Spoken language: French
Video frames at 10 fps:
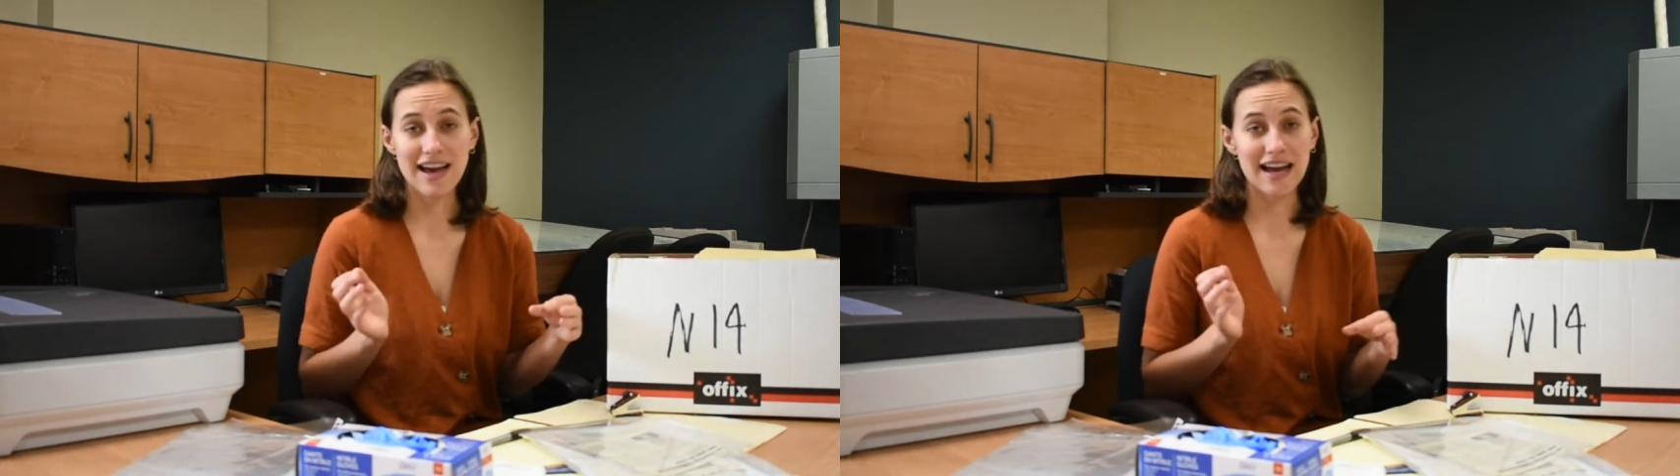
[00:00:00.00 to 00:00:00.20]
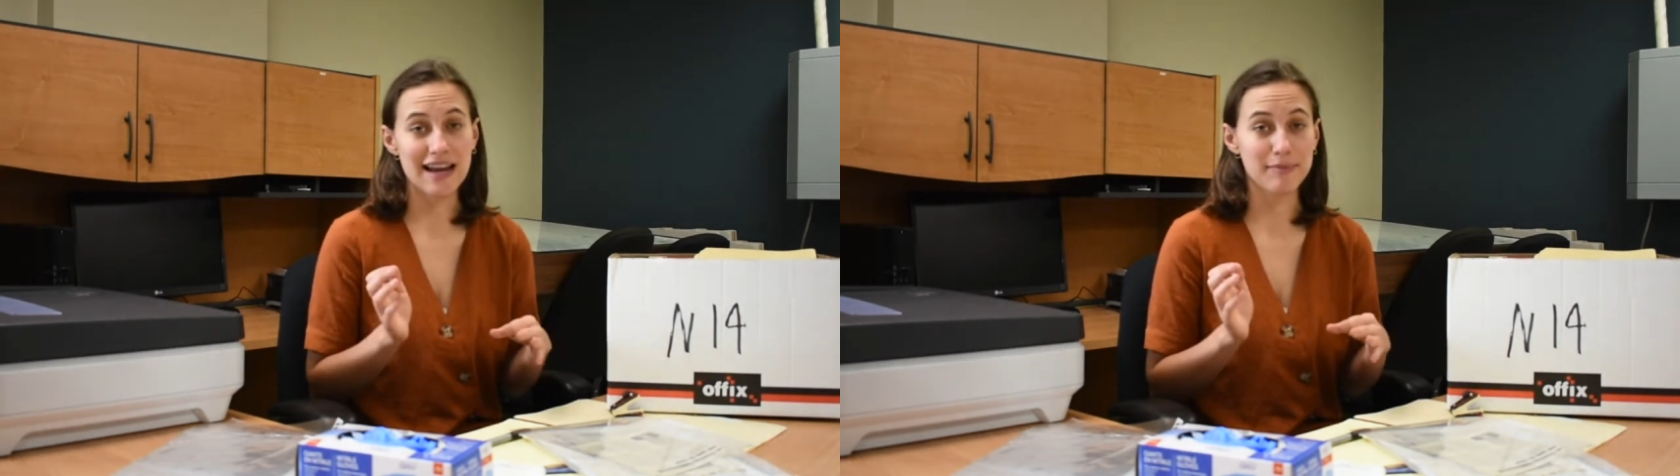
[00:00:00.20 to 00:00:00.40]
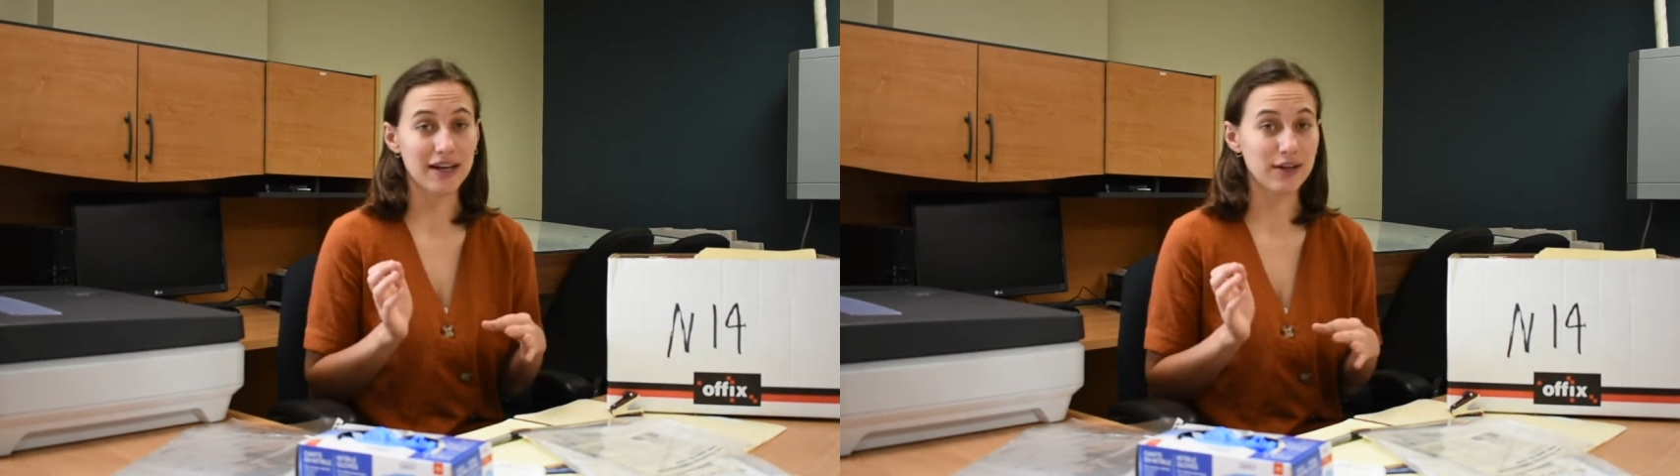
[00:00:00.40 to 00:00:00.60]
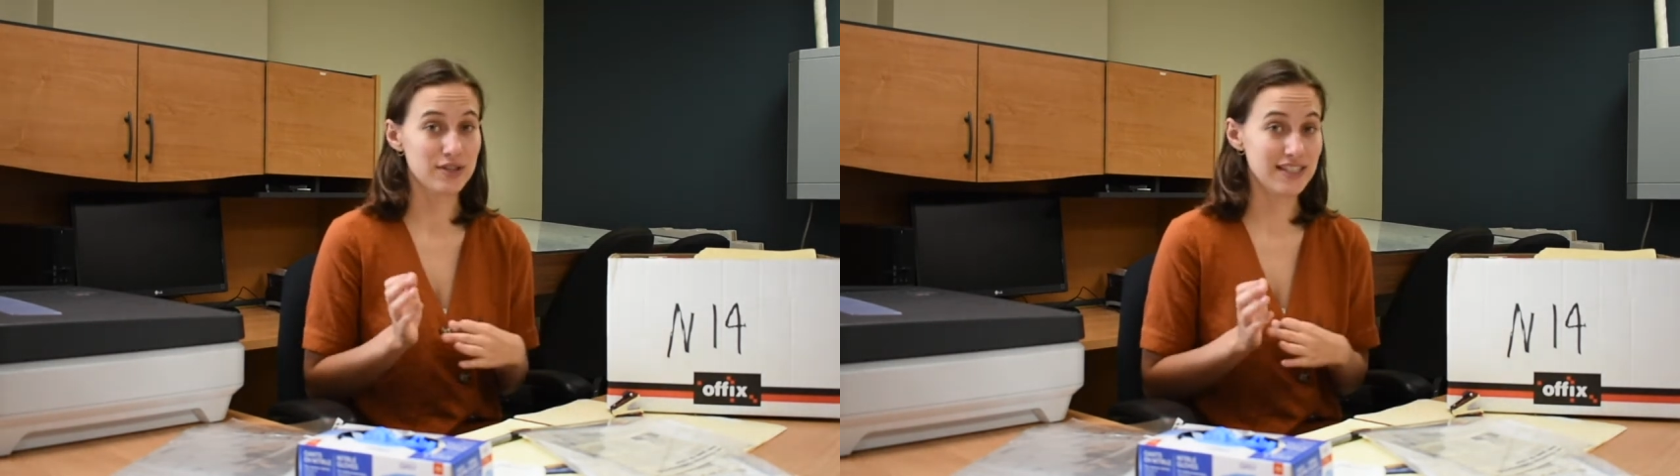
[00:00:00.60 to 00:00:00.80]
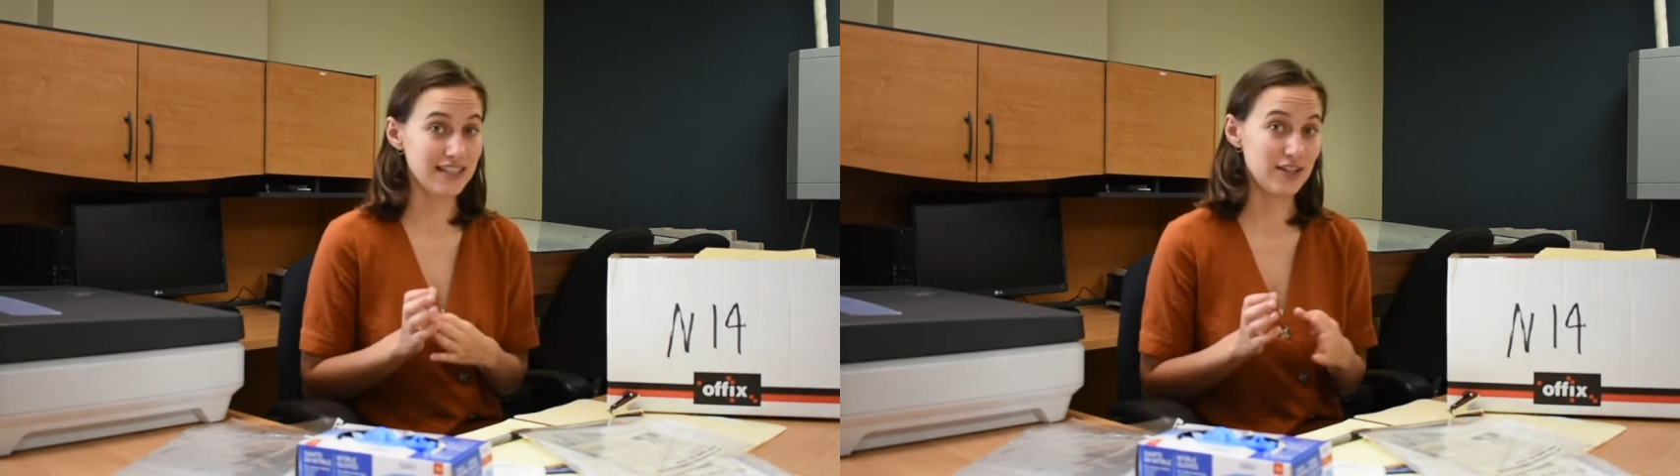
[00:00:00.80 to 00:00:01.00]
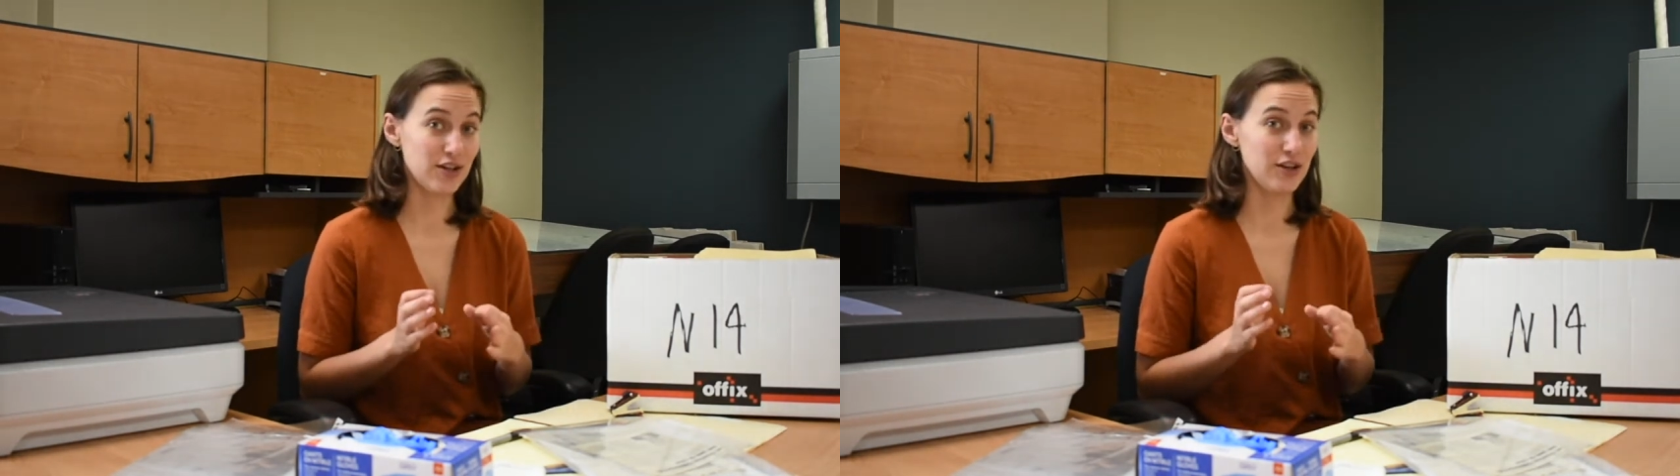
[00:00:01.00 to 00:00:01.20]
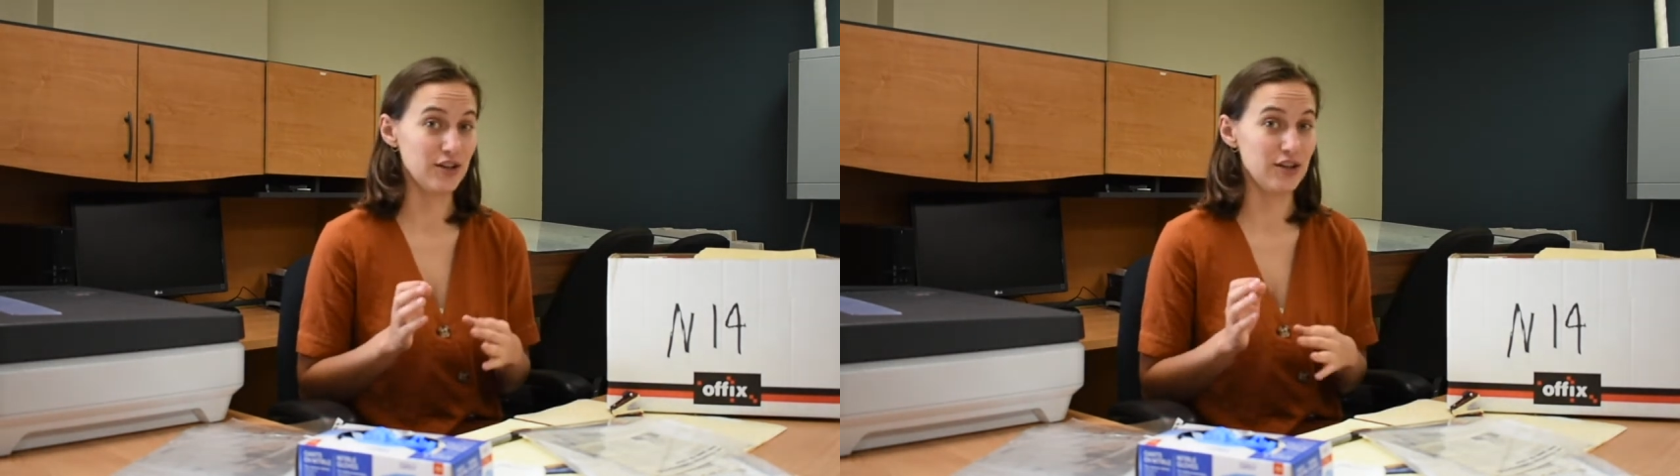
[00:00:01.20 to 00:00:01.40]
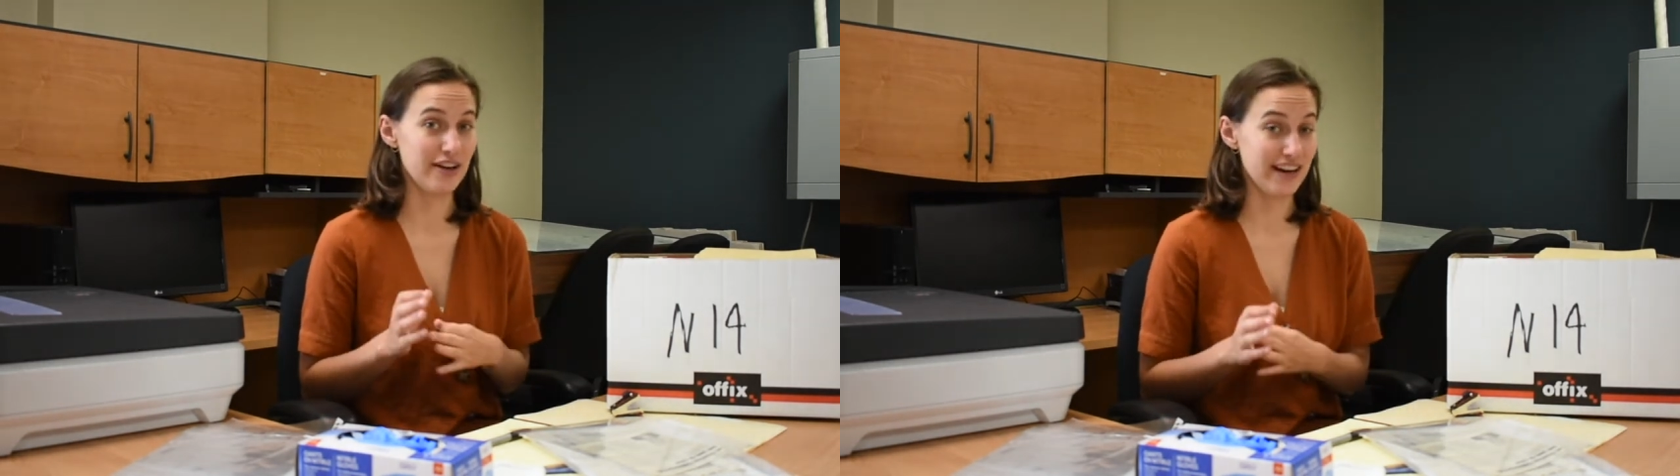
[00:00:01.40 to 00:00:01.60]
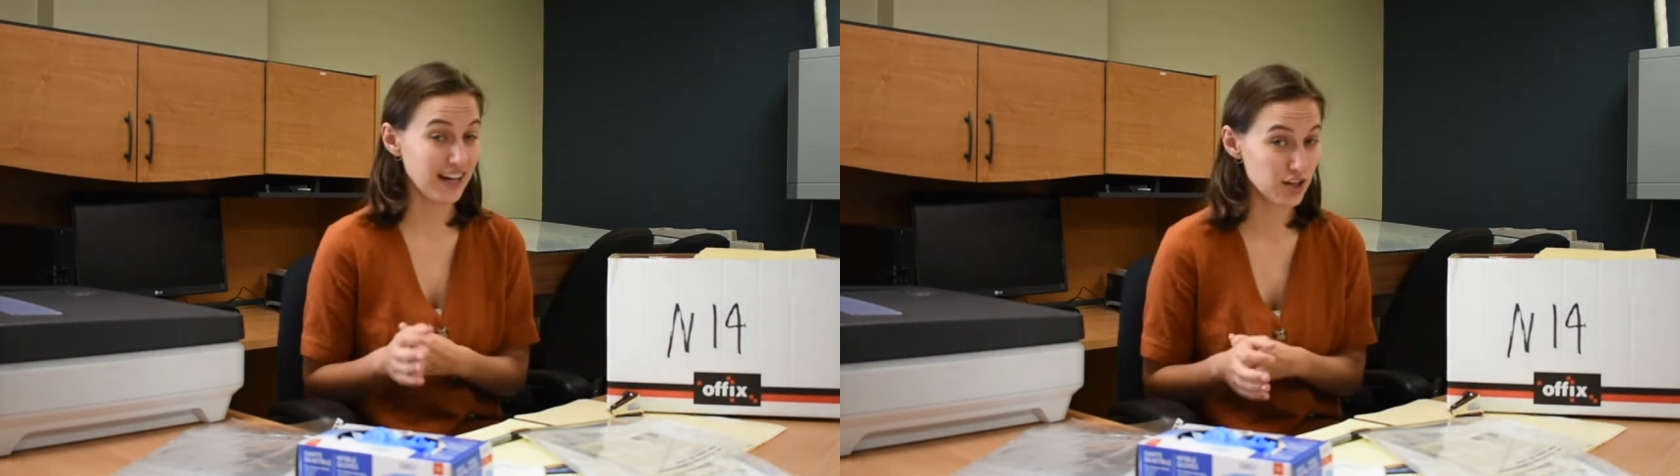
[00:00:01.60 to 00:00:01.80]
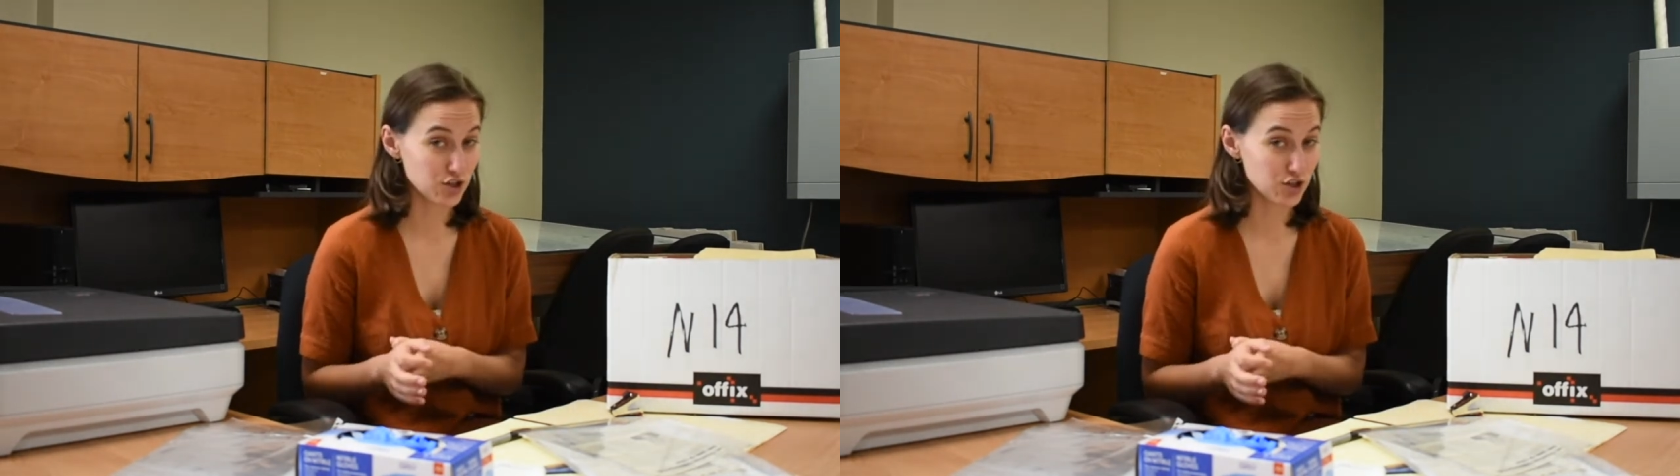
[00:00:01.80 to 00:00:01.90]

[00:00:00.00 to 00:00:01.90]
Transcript: à l'abri aussi de, des grands